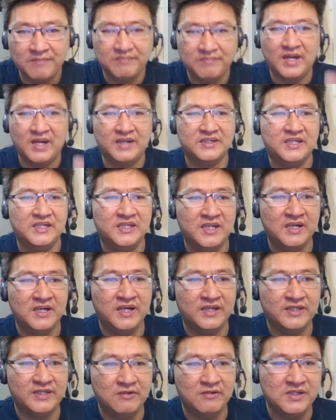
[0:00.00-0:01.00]
Nah, kita
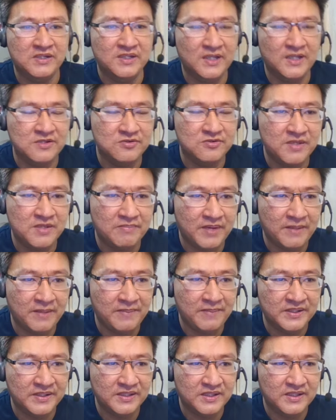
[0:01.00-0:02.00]
nggak tahu nih lanjutnya berapa
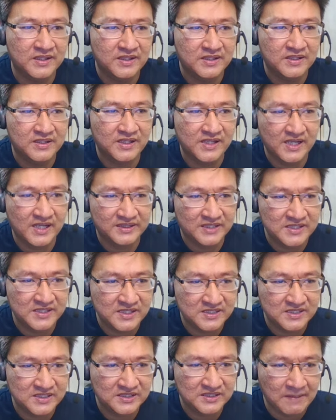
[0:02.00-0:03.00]
nih kelihatannya
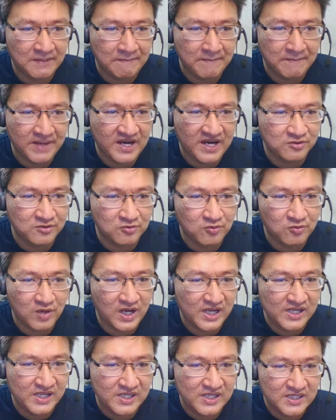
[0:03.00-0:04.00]
sih tambah
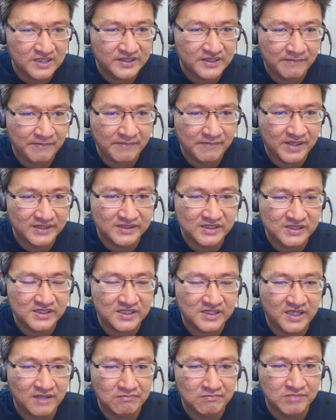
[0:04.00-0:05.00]
2, tambah
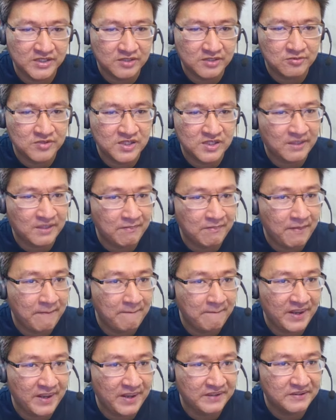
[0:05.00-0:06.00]
3, berikutnya tambah
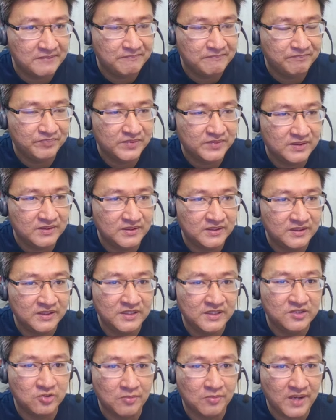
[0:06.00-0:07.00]
4. Ini
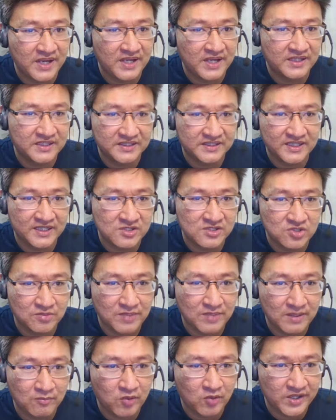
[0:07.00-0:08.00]
coba ya, kita akan
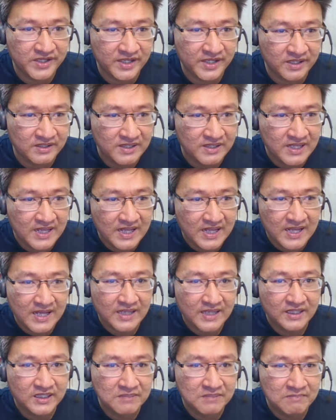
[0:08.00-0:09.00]
coba buat yang 5
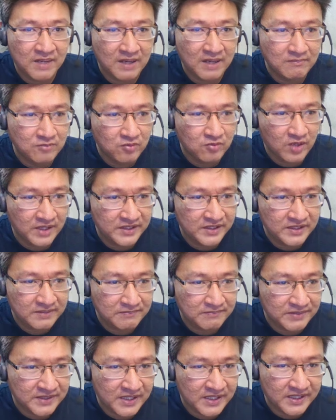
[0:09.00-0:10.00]
buah nih
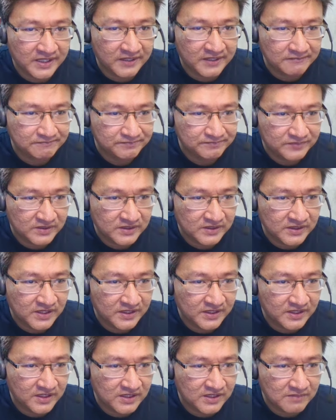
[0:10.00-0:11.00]
benar gak? Ini
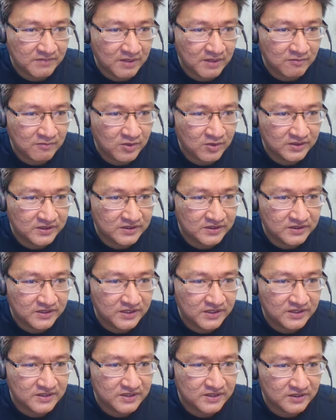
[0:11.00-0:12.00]
ada 5 buah
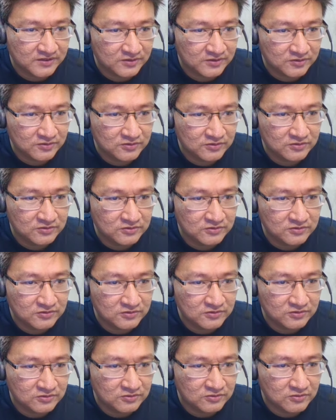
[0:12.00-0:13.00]
titik, 1,
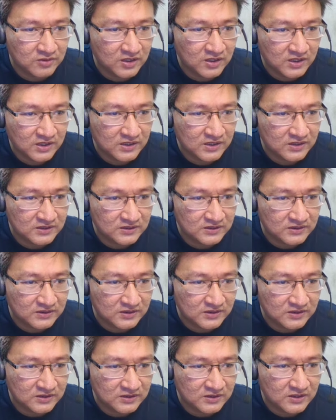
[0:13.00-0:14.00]
2,
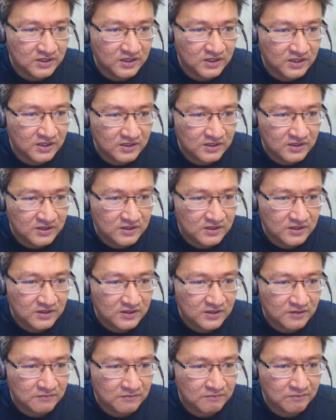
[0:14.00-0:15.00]
3,
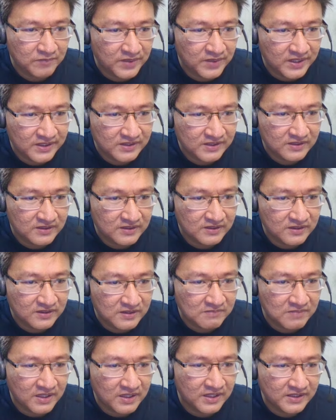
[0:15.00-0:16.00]
4,
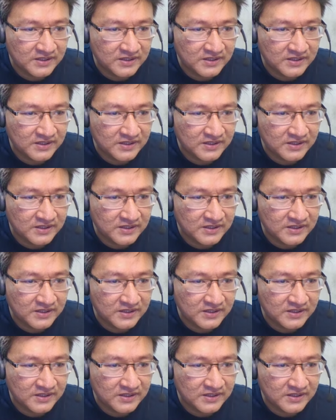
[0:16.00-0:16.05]
5.